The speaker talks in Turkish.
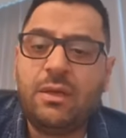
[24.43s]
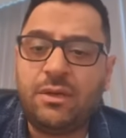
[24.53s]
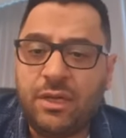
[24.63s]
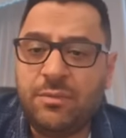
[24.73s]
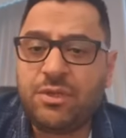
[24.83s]

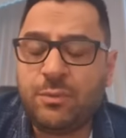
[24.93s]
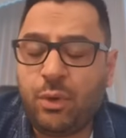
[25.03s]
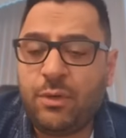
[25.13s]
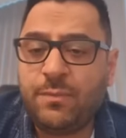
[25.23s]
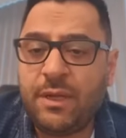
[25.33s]
Rahim içi
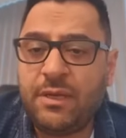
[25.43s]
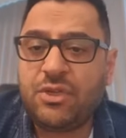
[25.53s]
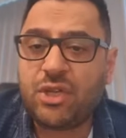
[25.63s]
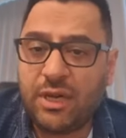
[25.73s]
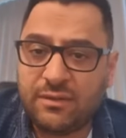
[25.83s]
polipleri
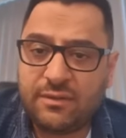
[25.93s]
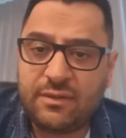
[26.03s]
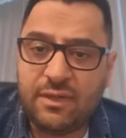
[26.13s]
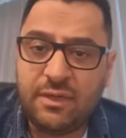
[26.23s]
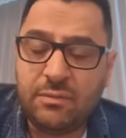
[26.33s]

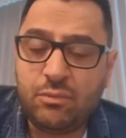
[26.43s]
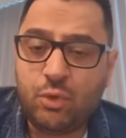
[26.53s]
çıkarttıkları